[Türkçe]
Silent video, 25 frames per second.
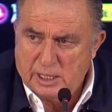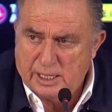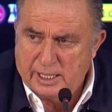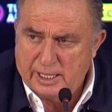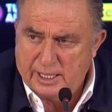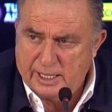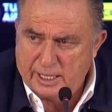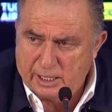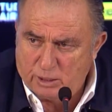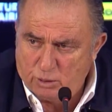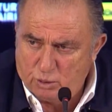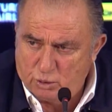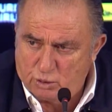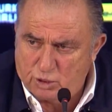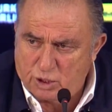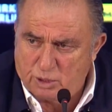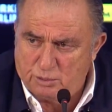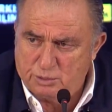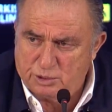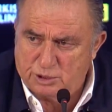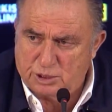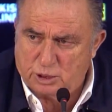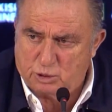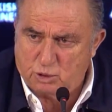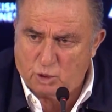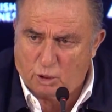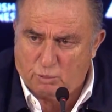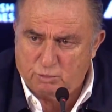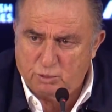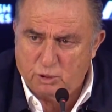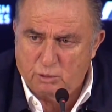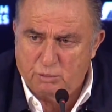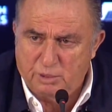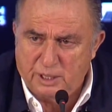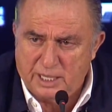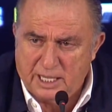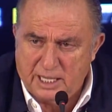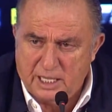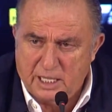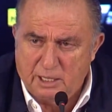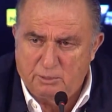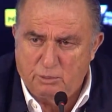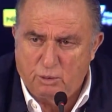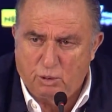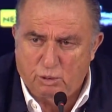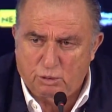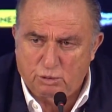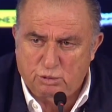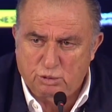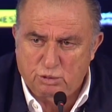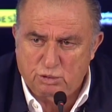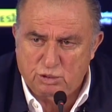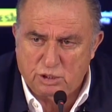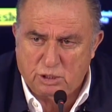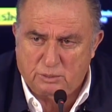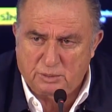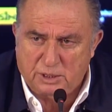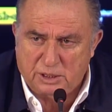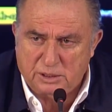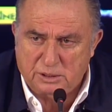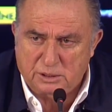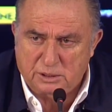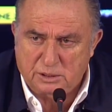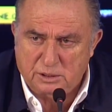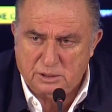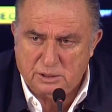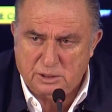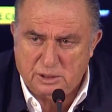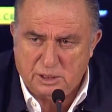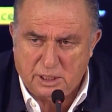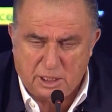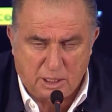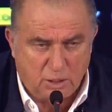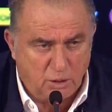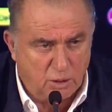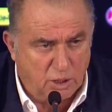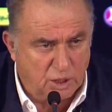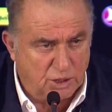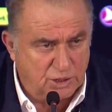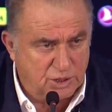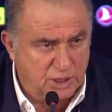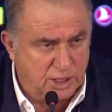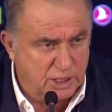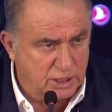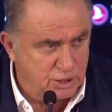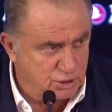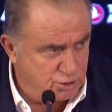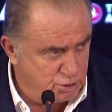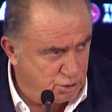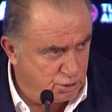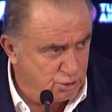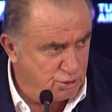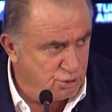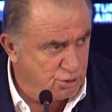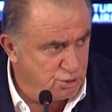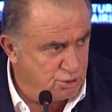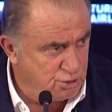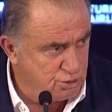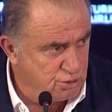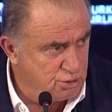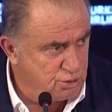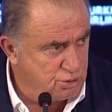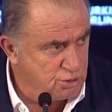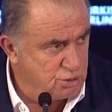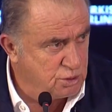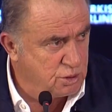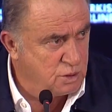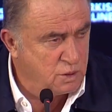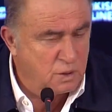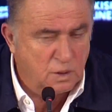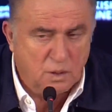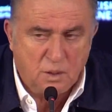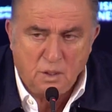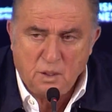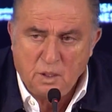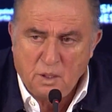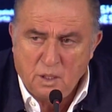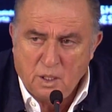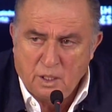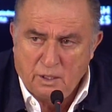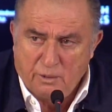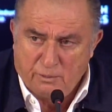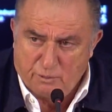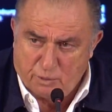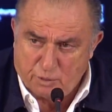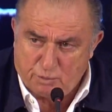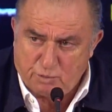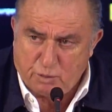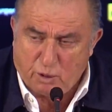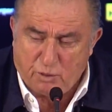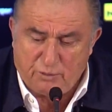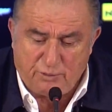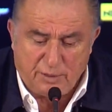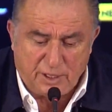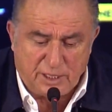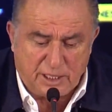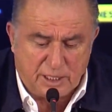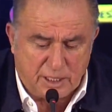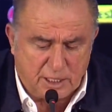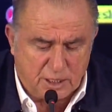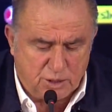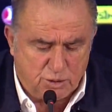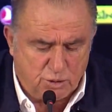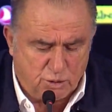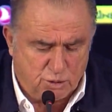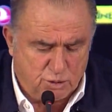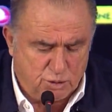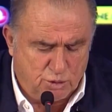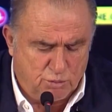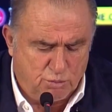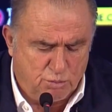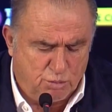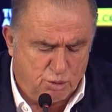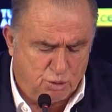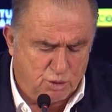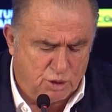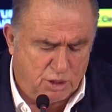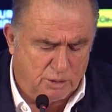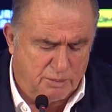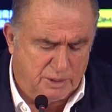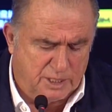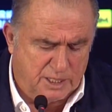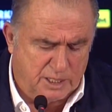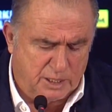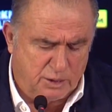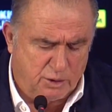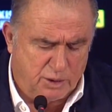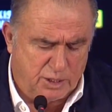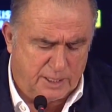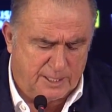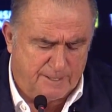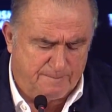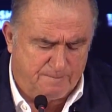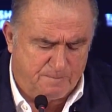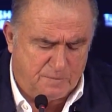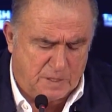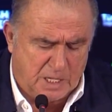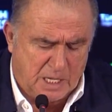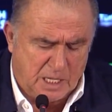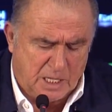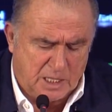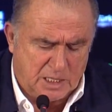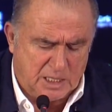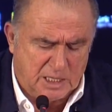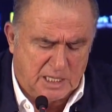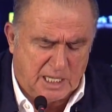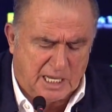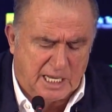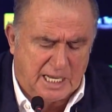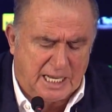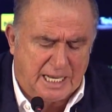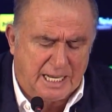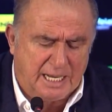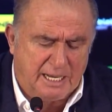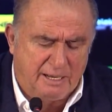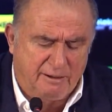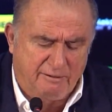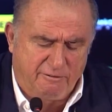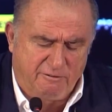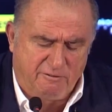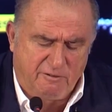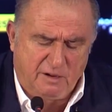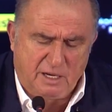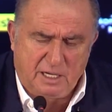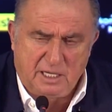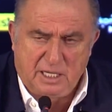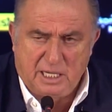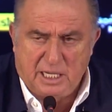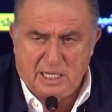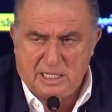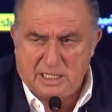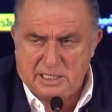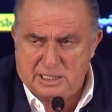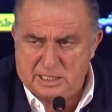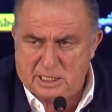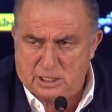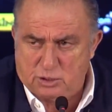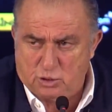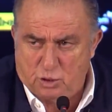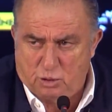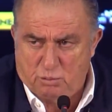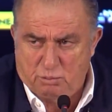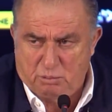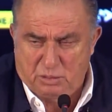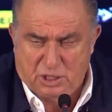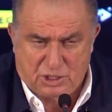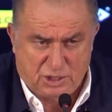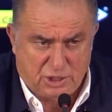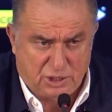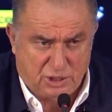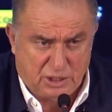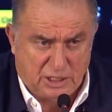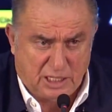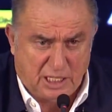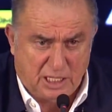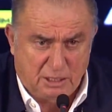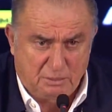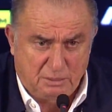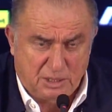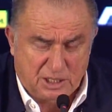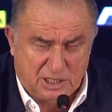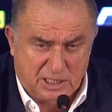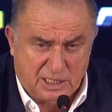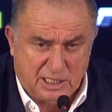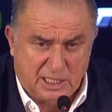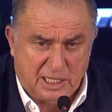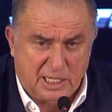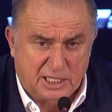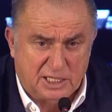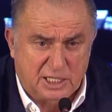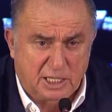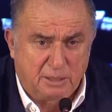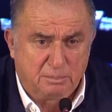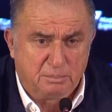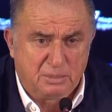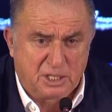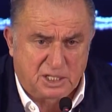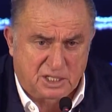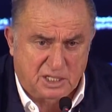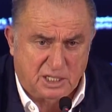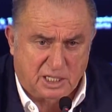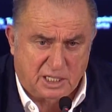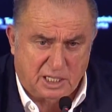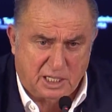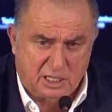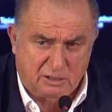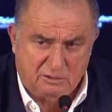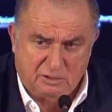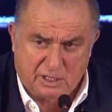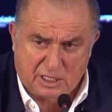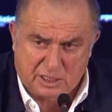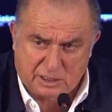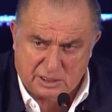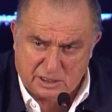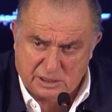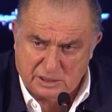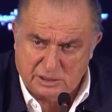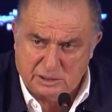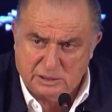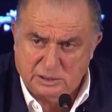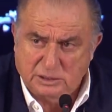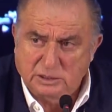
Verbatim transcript: eğer ülkemizde toplu bir eylem olduğu zaman ne olacağını soruyorsunuz. Futbol Federasyonu'nun burada bana göre daha evvel yani sezon başında alması gereken bir karar vardı.